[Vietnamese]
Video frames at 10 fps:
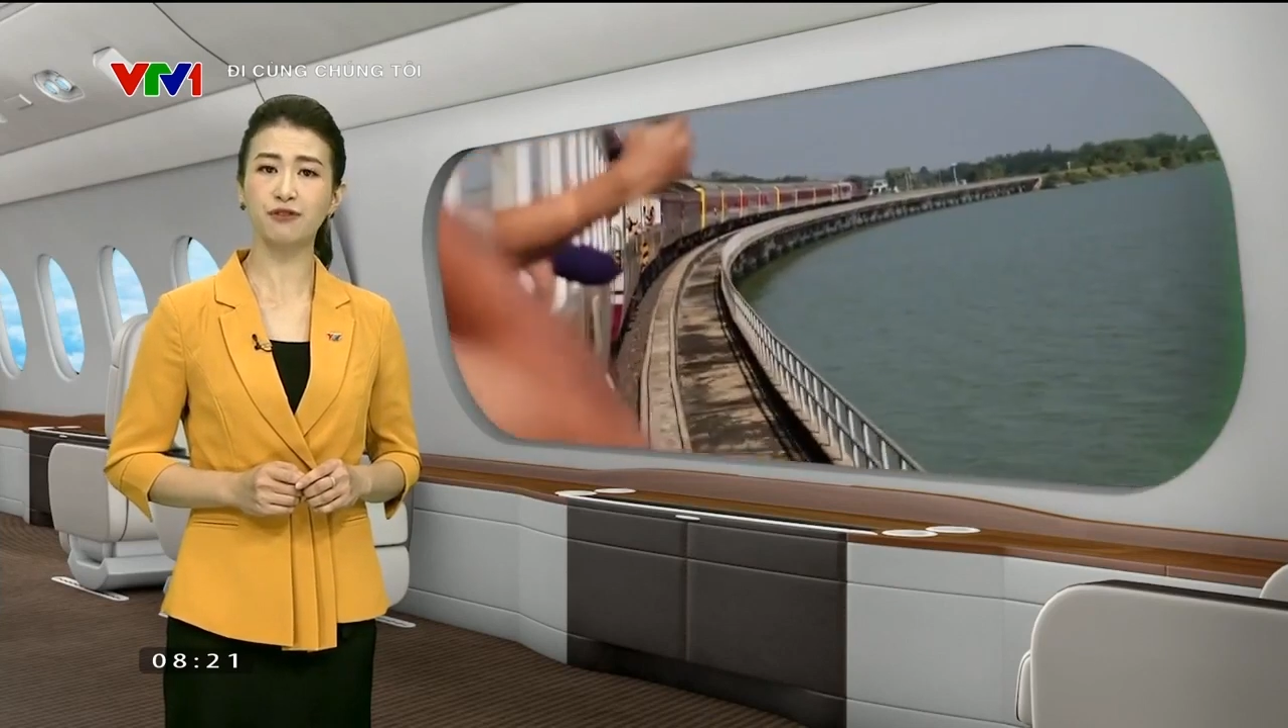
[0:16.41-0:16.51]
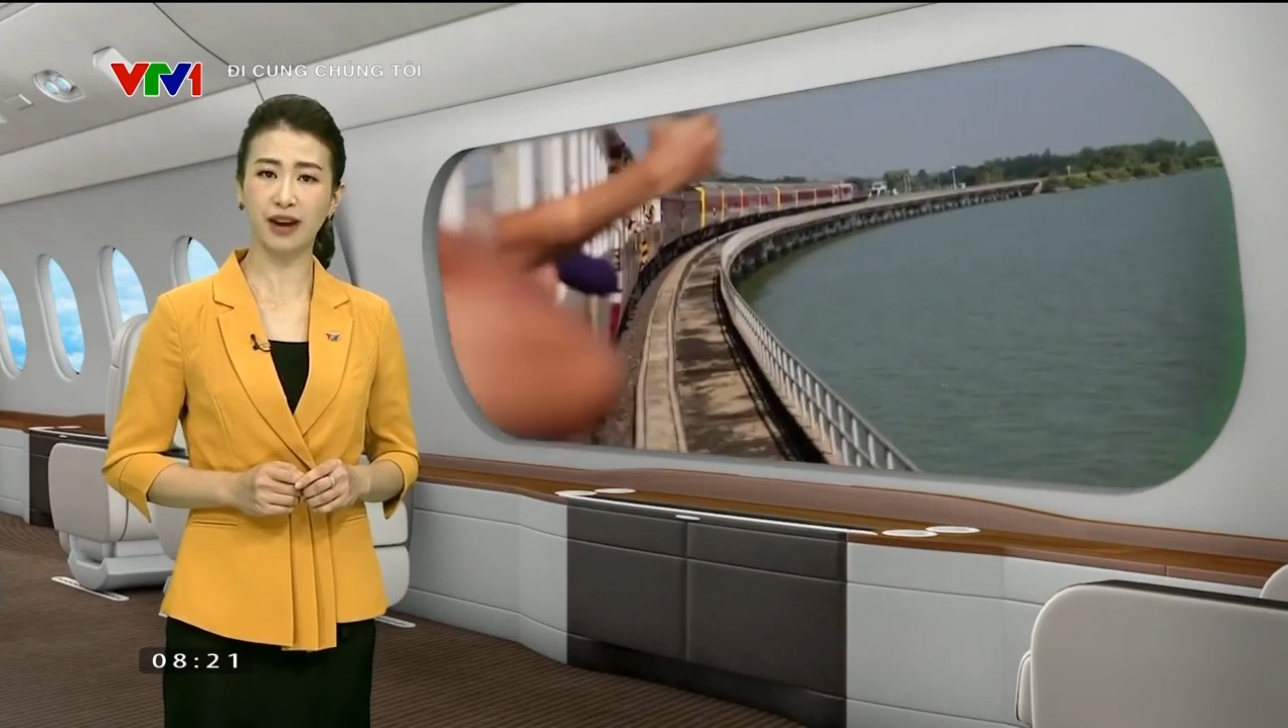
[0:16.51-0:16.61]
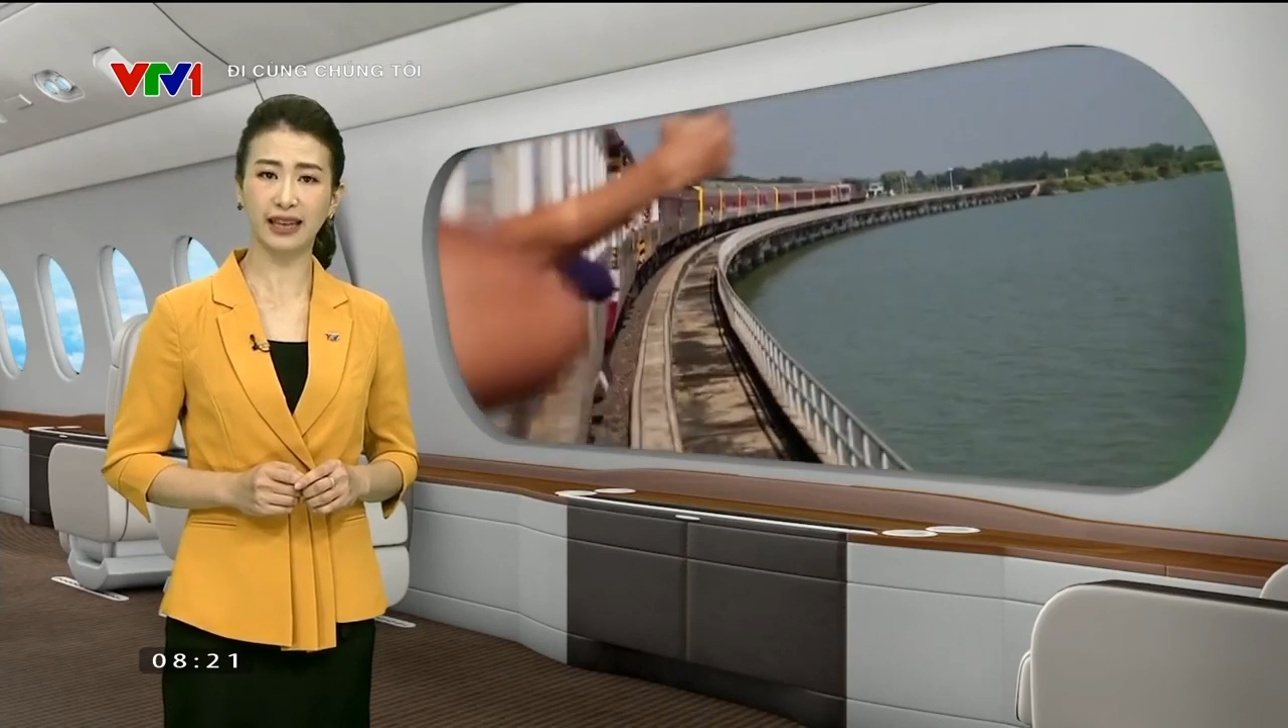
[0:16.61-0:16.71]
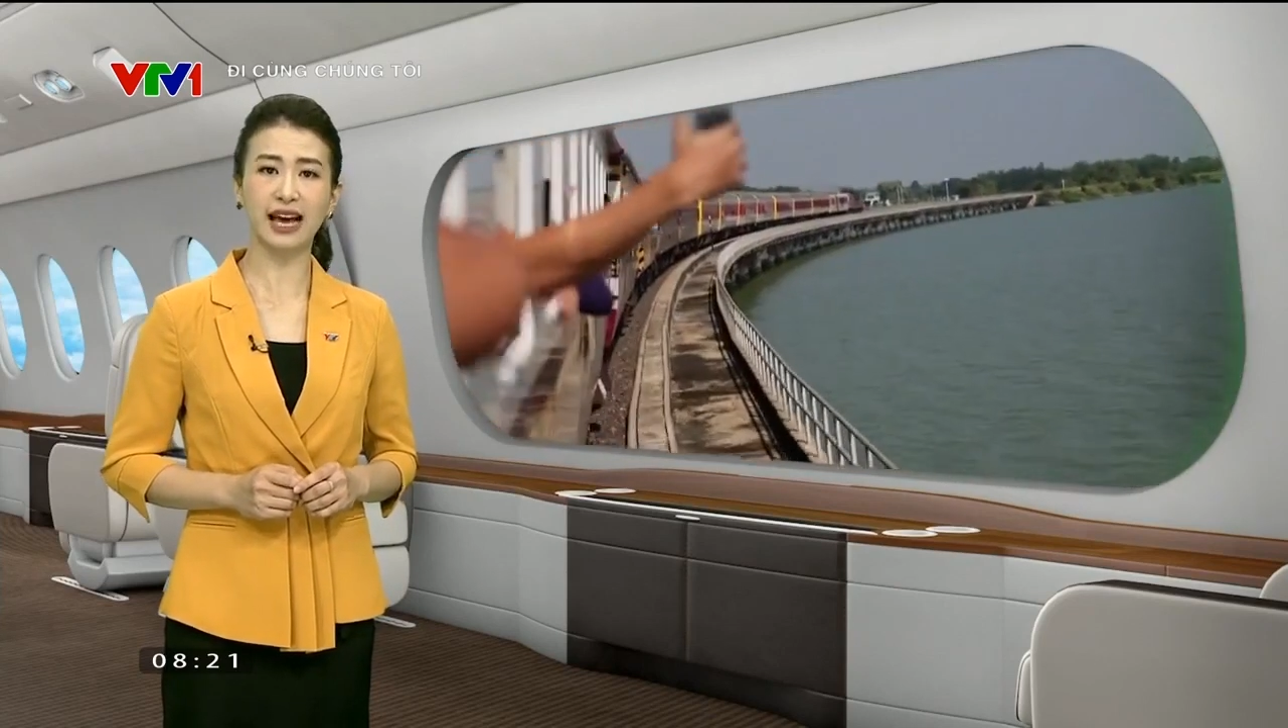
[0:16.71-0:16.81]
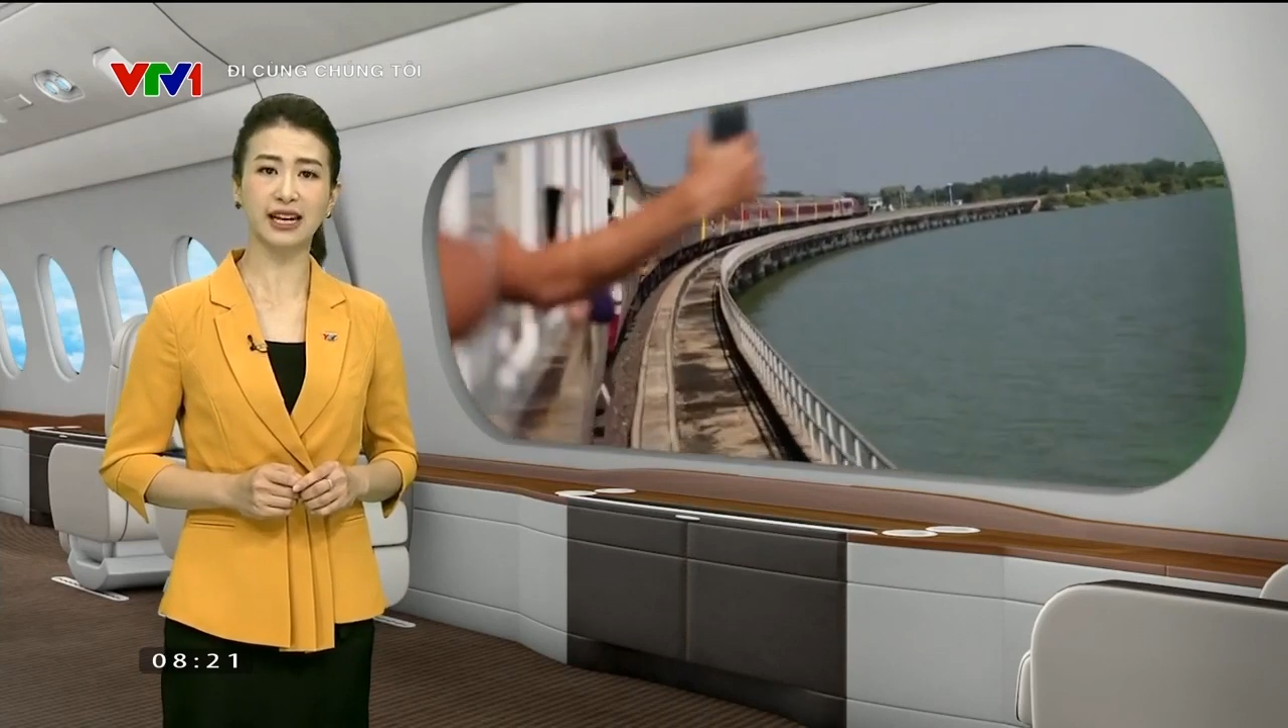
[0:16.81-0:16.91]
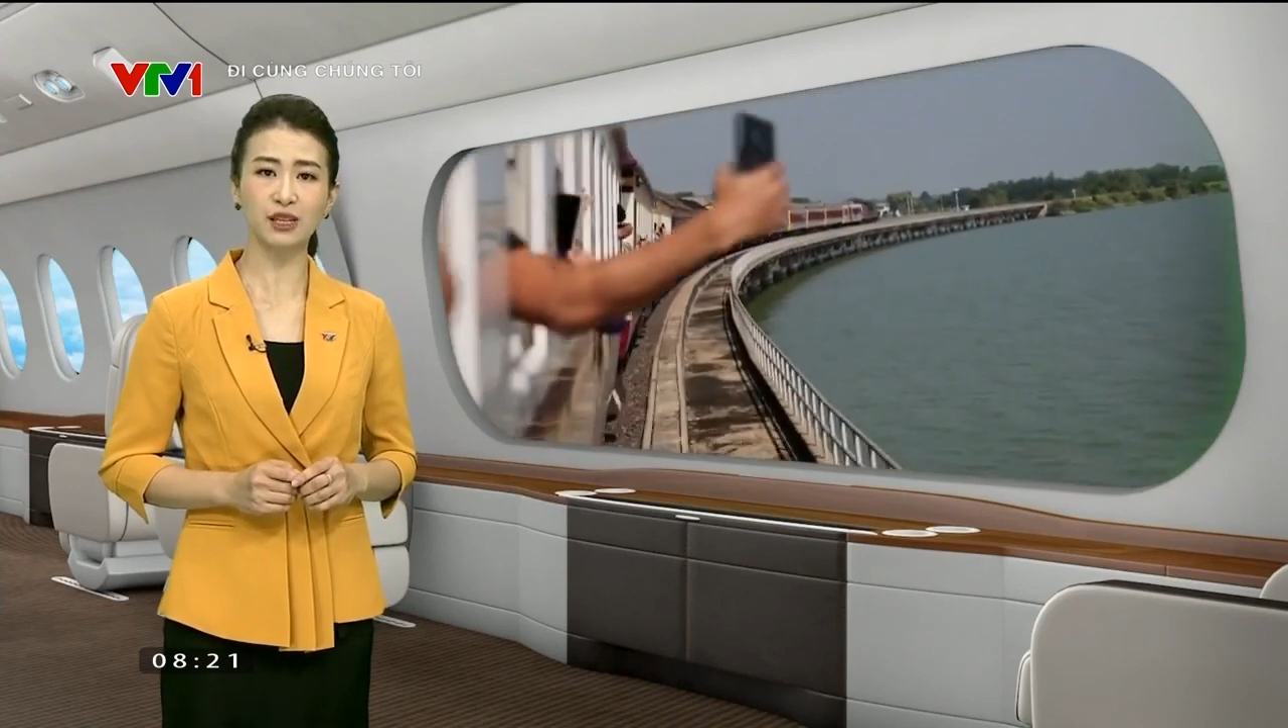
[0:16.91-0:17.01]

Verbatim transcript: vài tháng